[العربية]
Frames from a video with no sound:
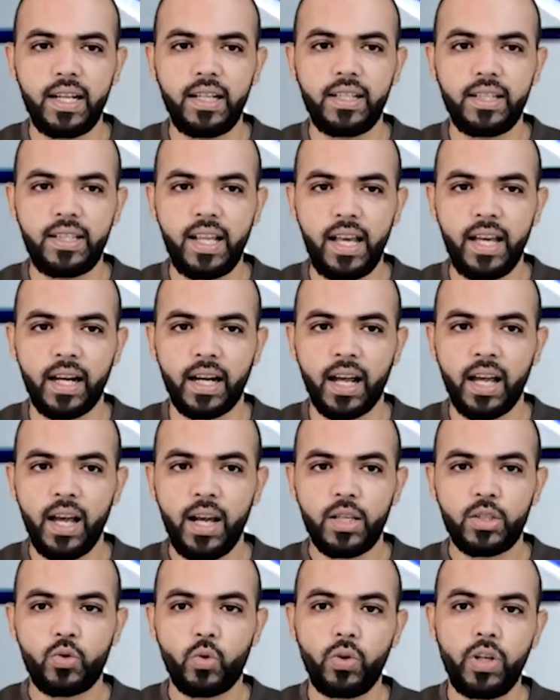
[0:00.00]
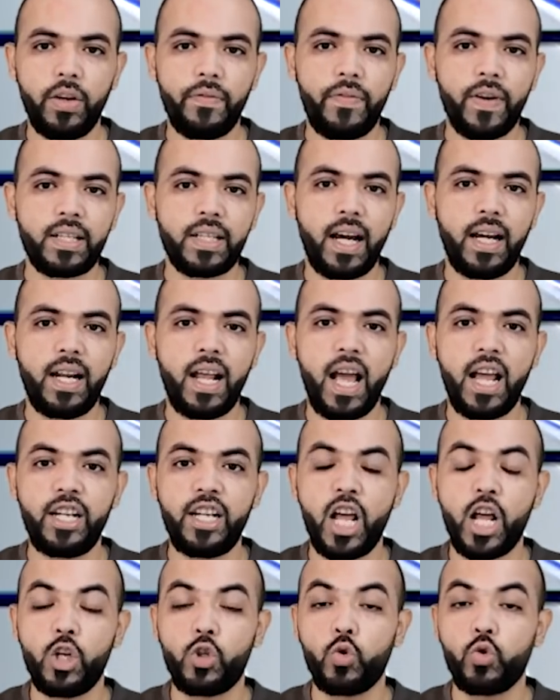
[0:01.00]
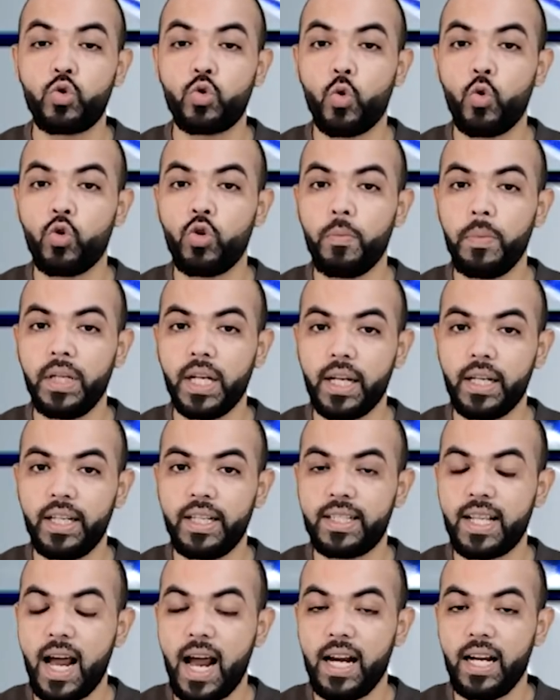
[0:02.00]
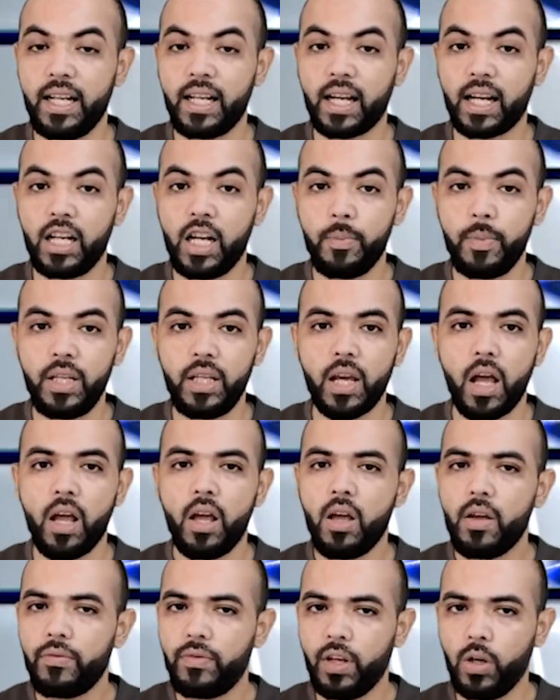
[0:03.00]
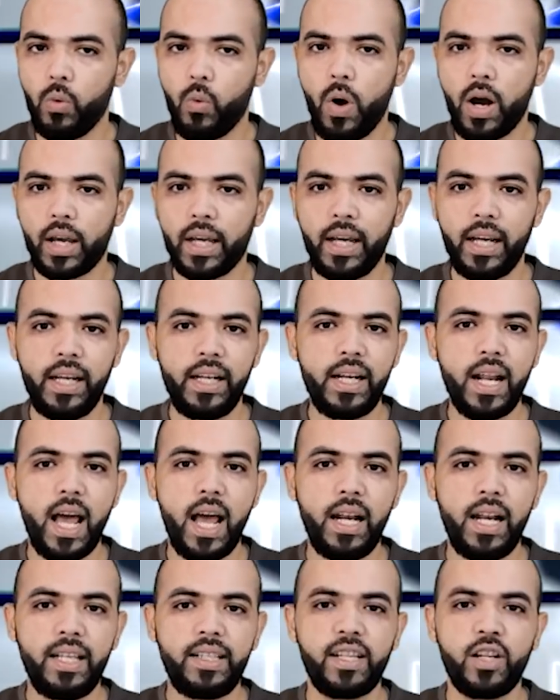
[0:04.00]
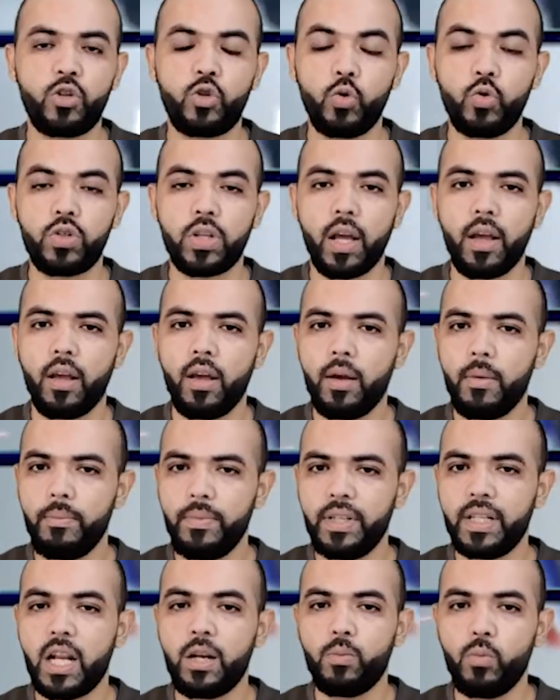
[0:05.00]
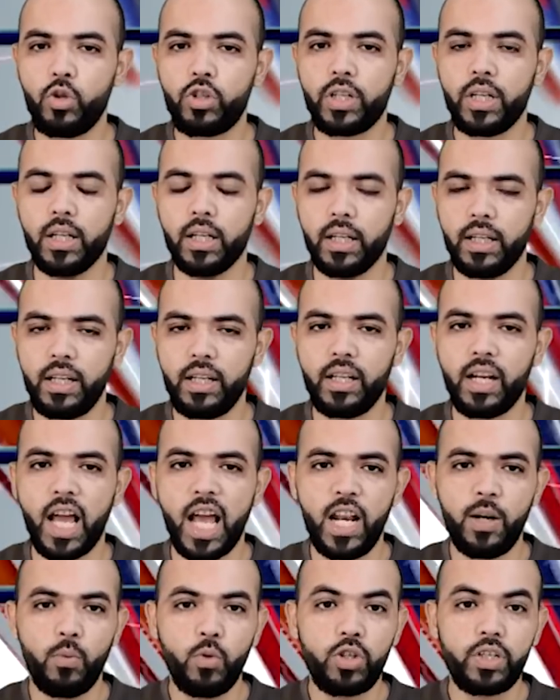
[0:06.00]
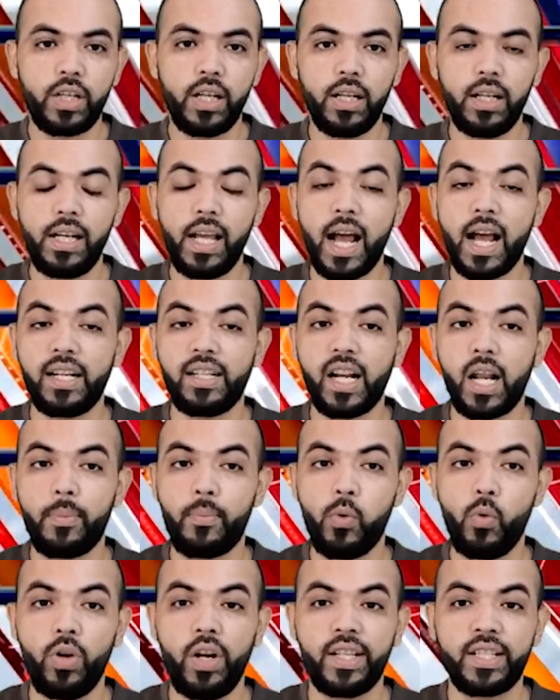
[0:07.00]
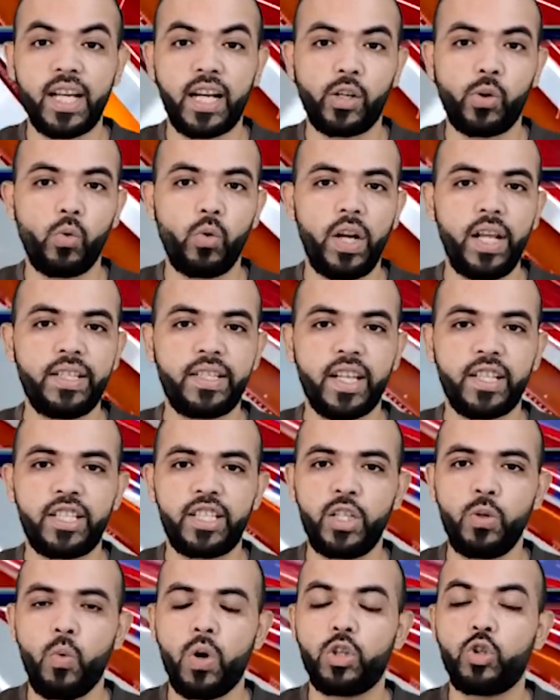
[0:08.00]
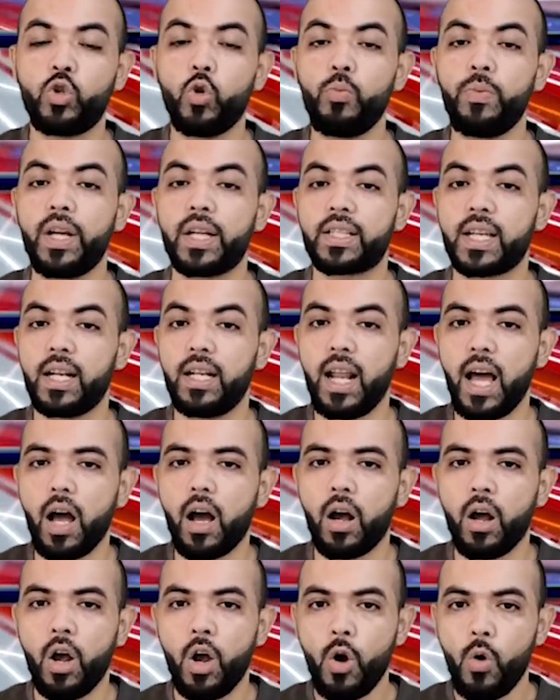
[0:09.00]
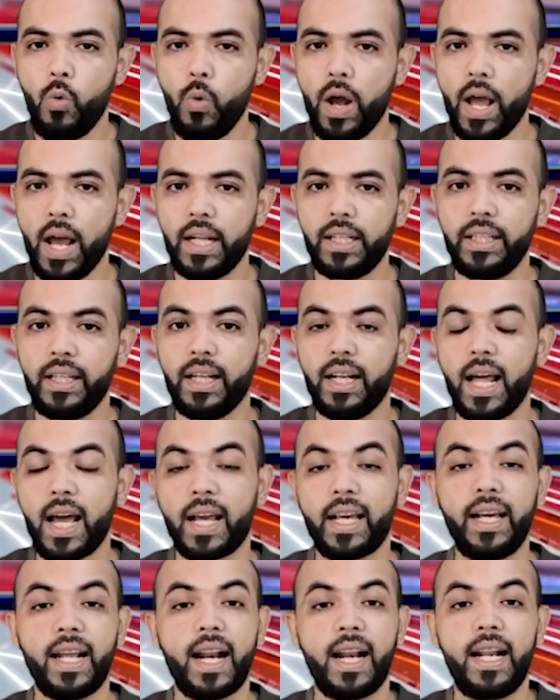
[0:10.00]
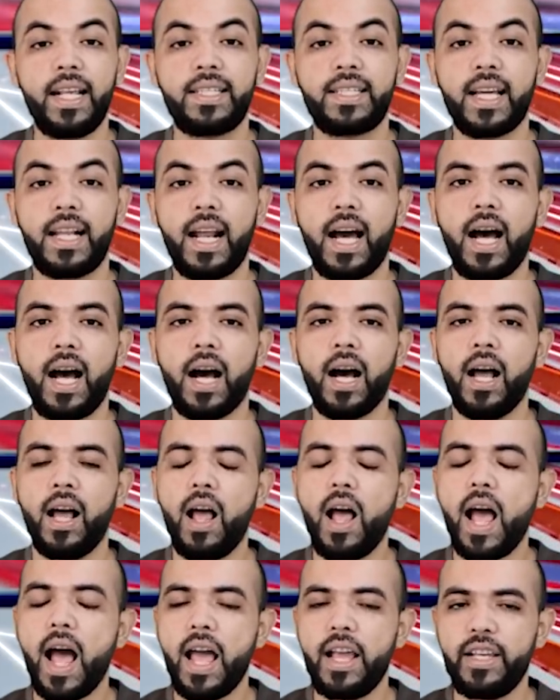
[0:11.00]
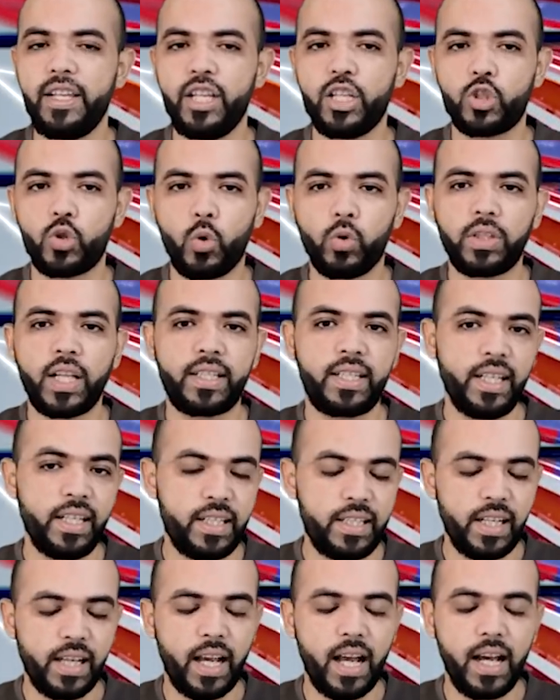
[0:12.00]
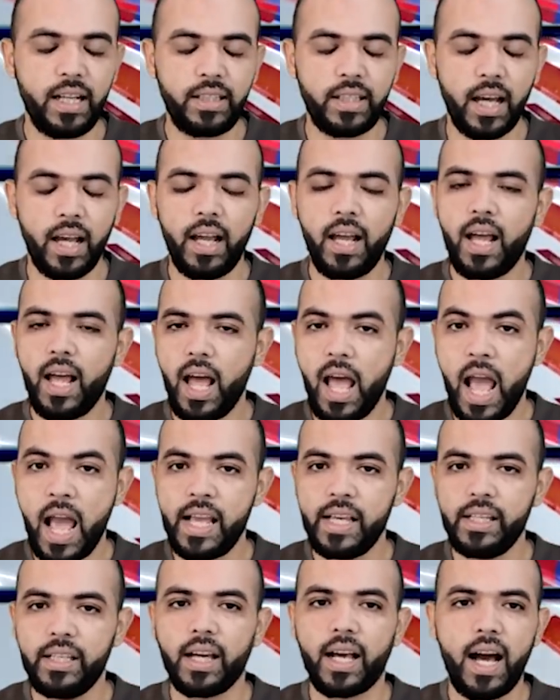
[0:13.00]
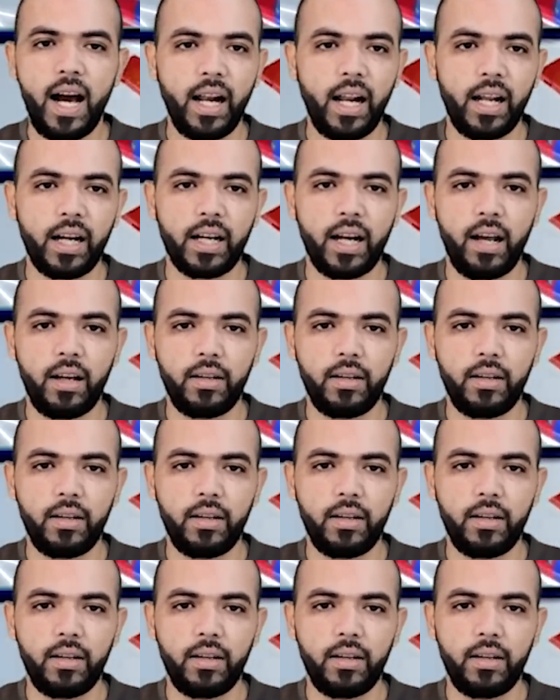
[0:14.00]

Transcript: الجزائر صنفت على أن جزء من النزاع الإقليمي في الواقع إنها ليست جزء من المشكل إنها المشكل لأن البوليزاريو ليست سوى دمية لها وهذه الأخيرة ليس لها أي سلطة اتخاذ أي قرار